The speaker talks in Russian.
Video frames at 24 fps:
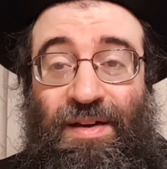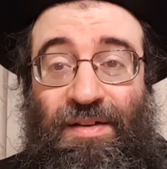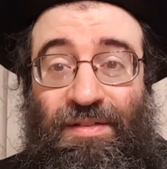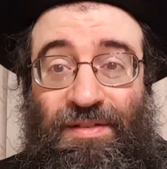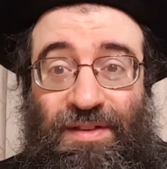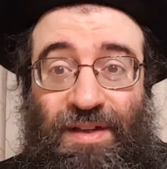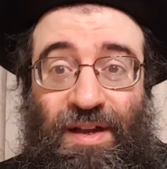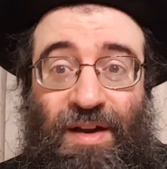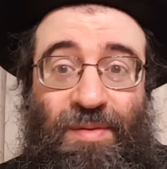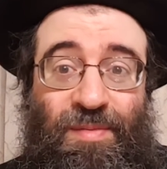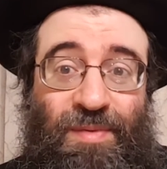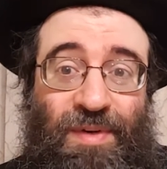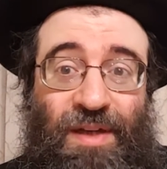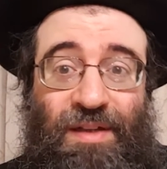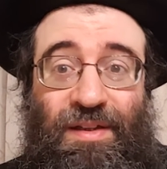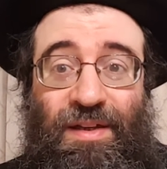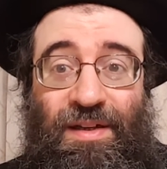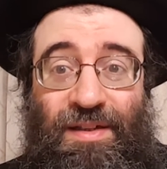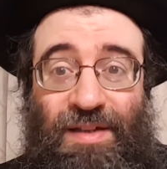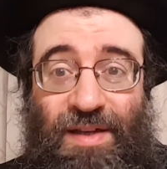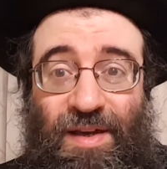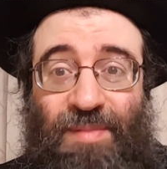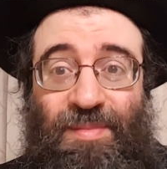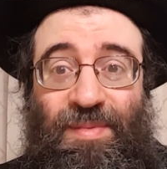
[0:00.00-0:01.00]
в старые времена
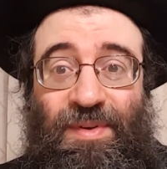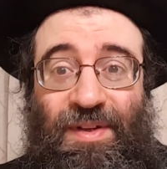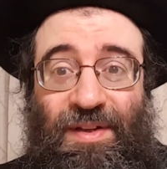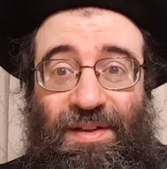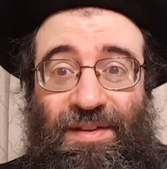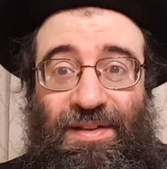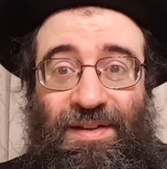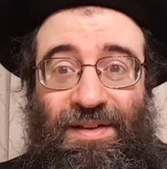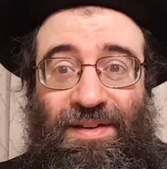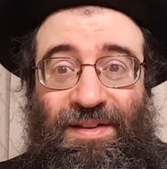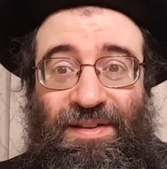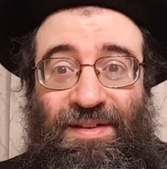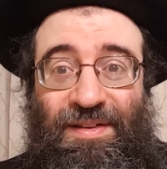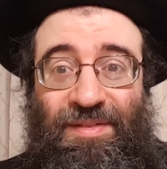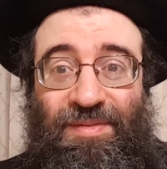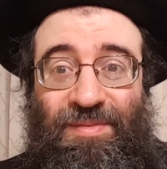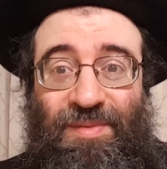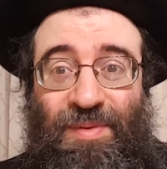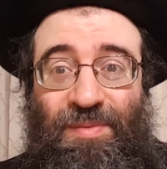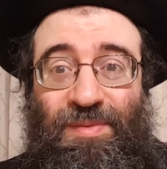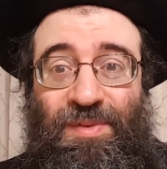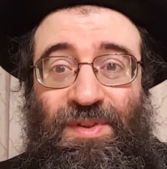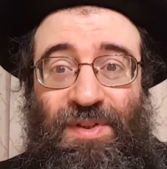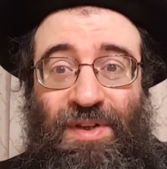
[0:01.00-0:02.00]
так не было, да,
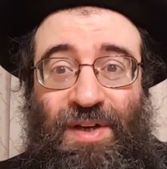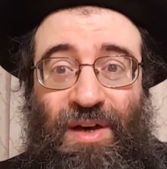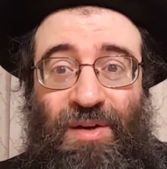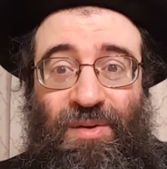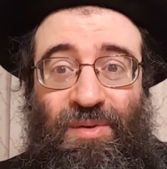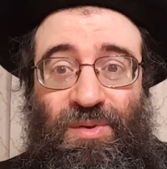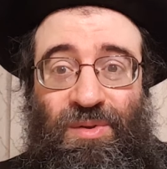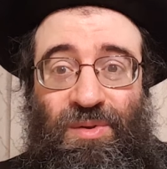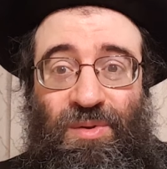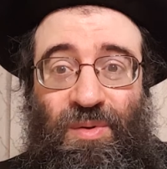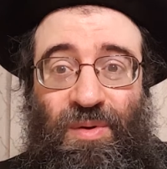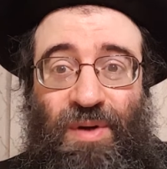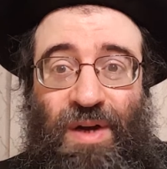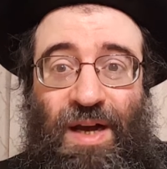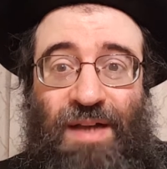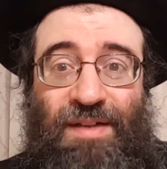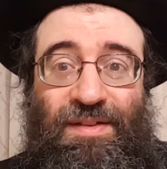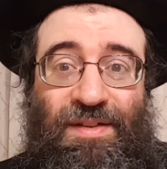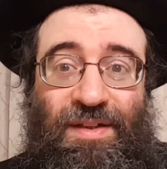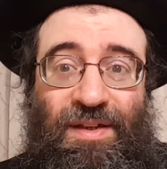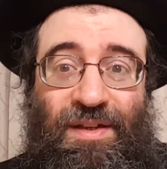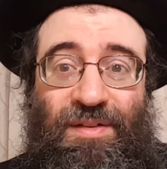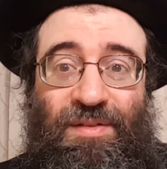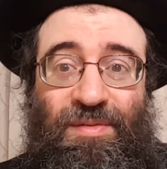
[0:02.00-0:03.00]
помните, как у
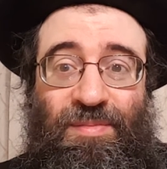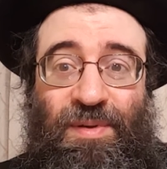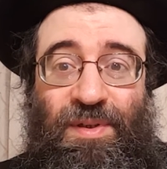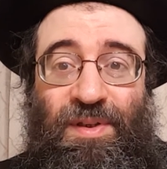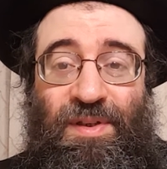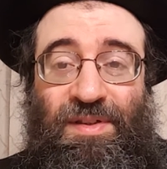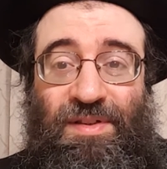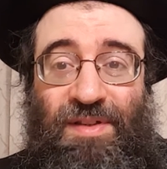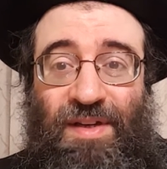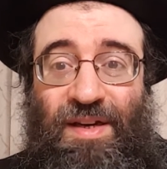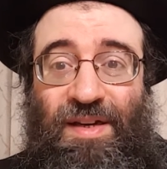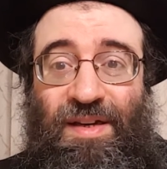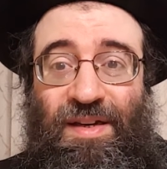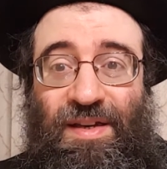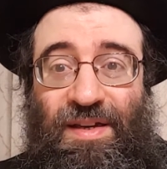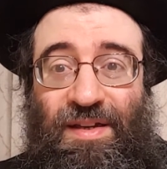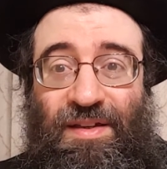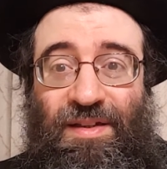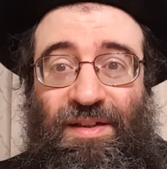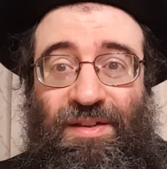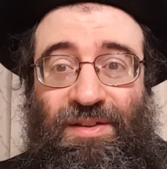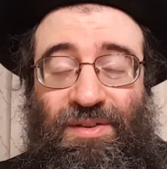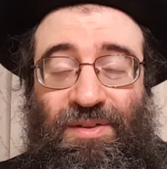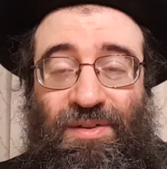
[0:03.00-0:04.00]
Стругацких в понедельнике,
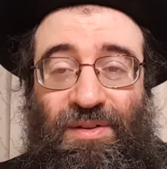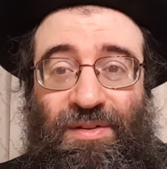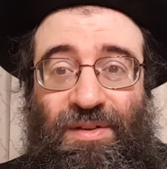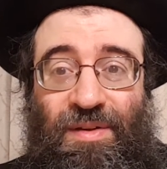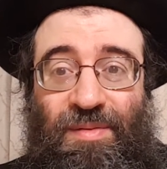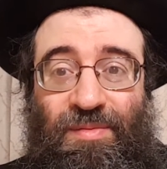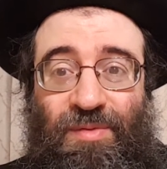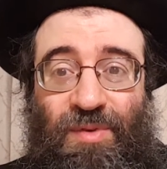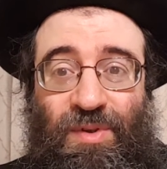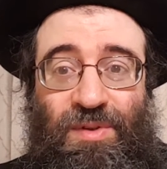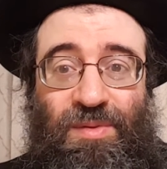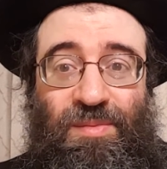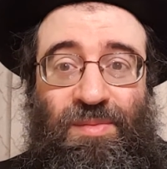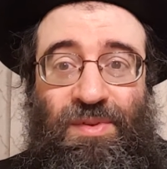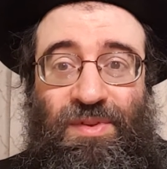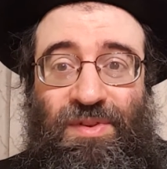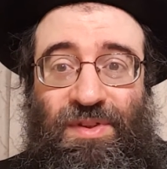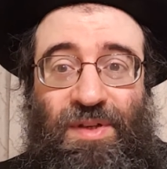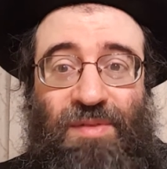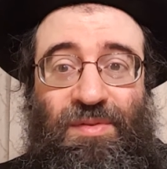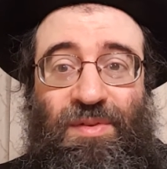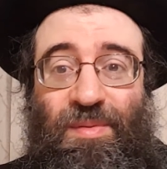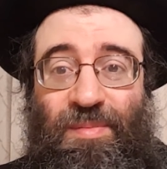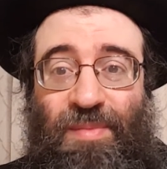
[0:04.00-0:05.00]
да, что там 80 с
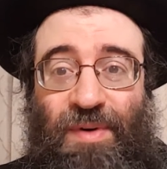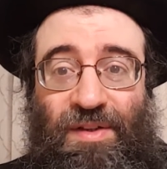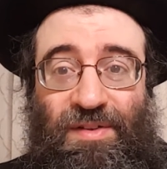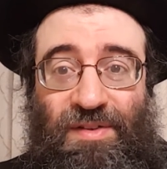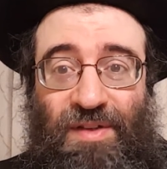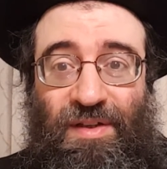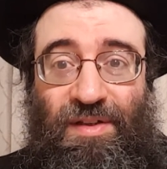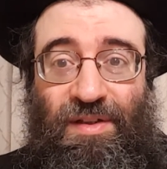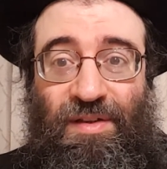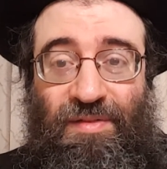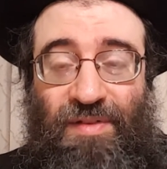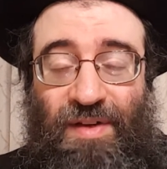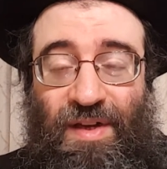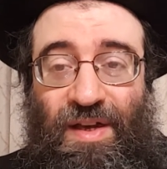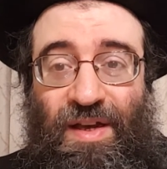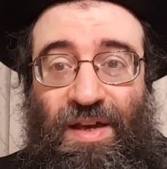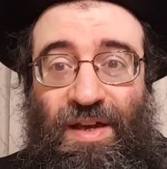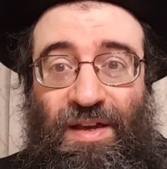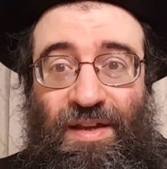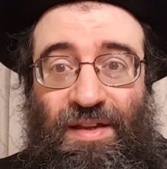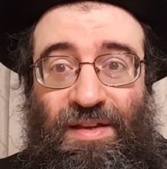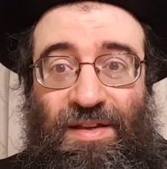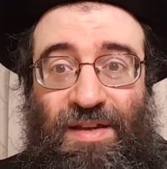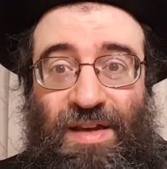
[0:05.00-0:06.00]
чем-то процентов
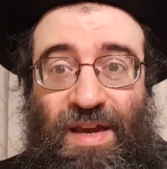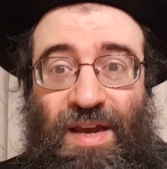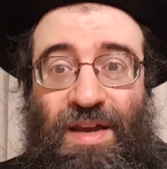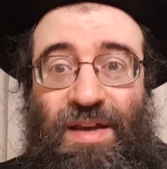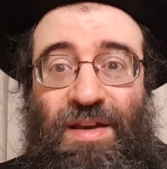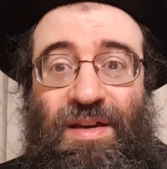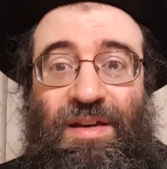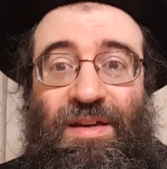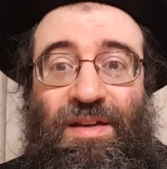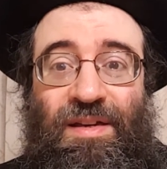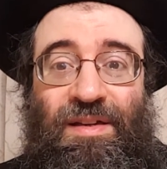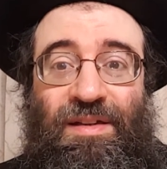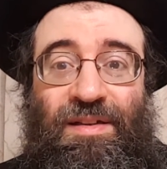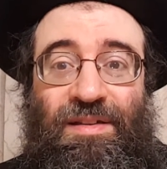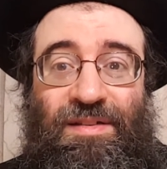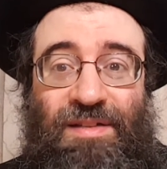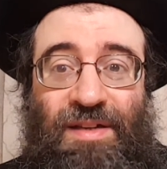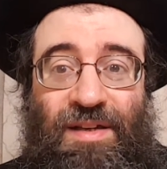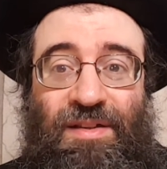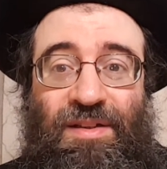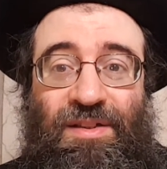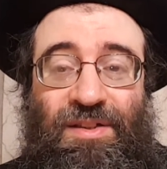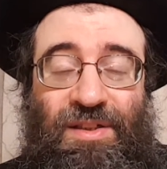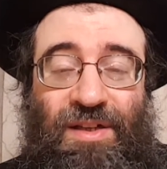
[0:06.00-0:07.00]
дней
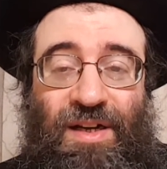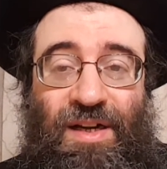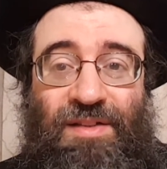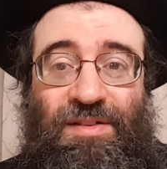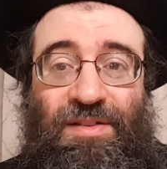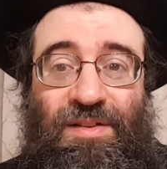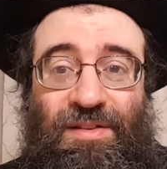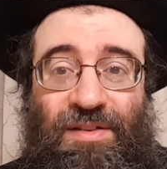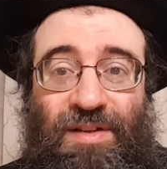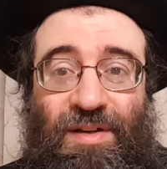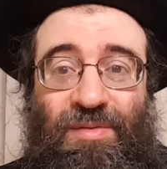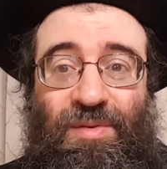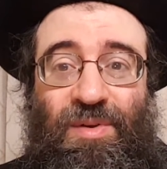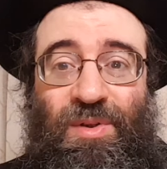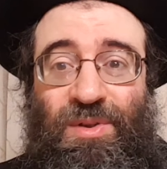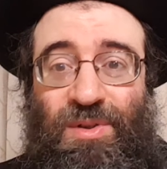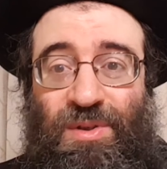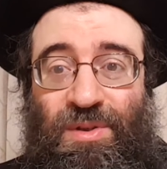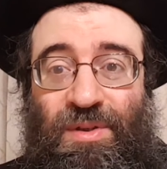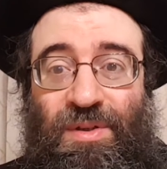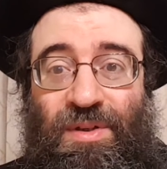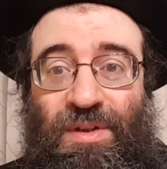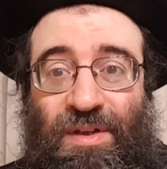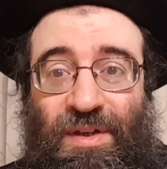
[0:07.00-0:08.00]
День начинается с того,
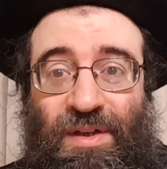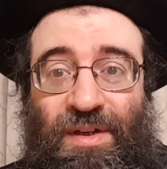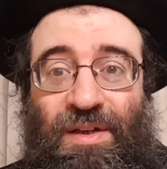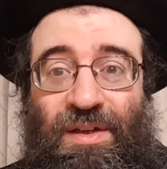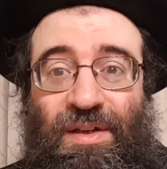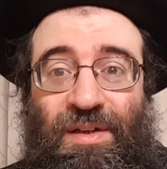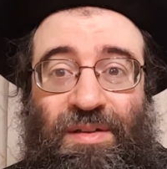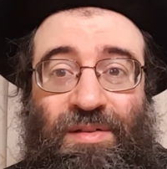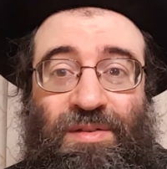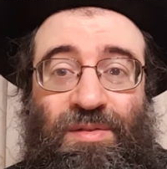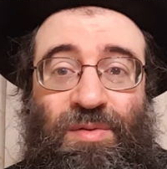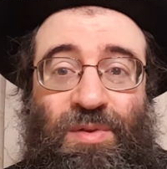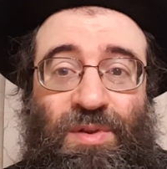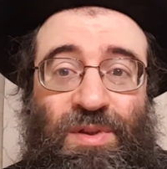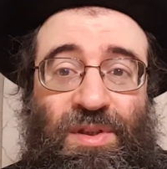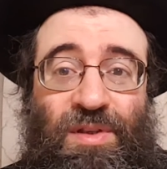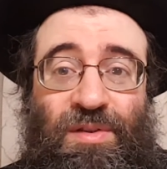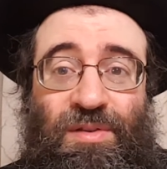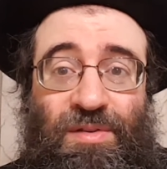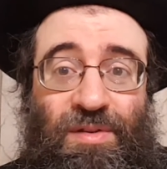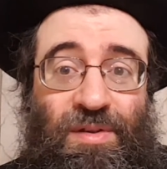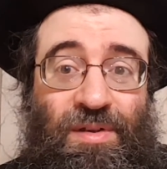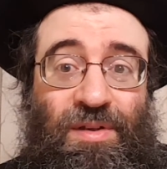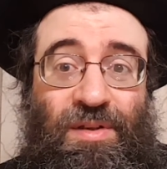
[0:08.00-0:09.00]
что
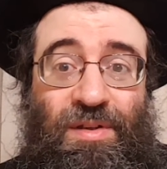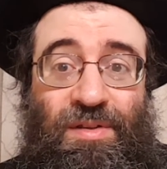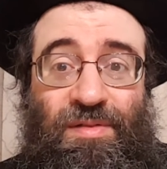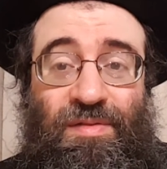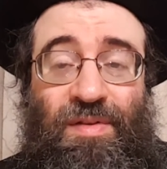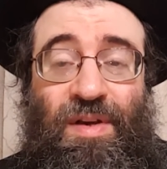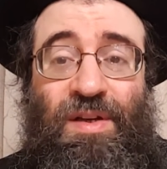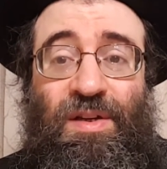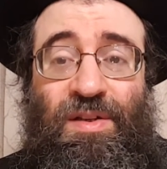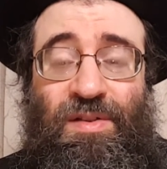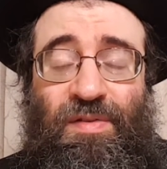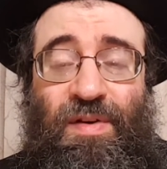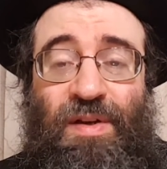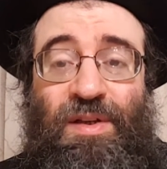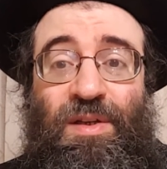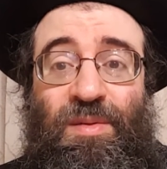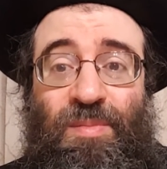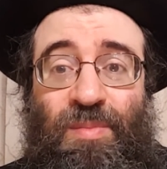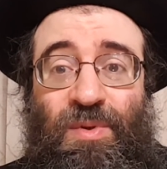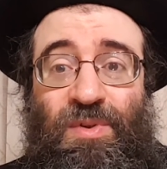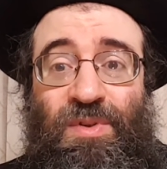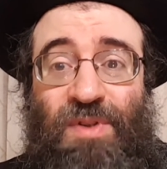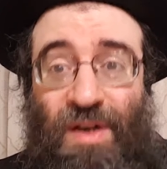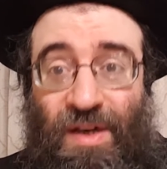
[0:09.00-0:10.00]
звонит, звонит
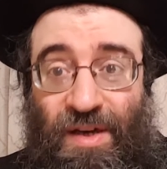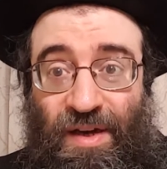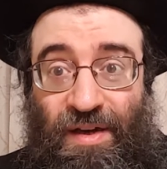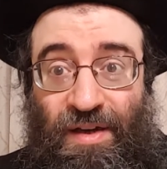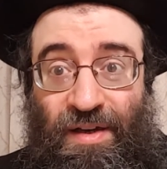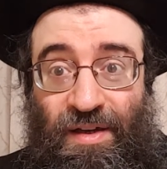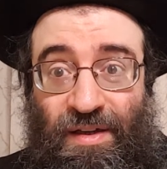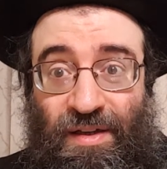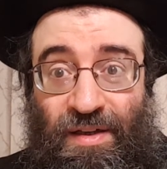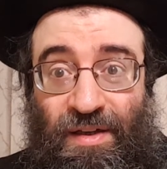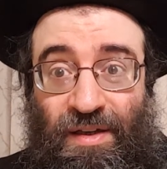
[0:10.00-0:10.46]
будильник.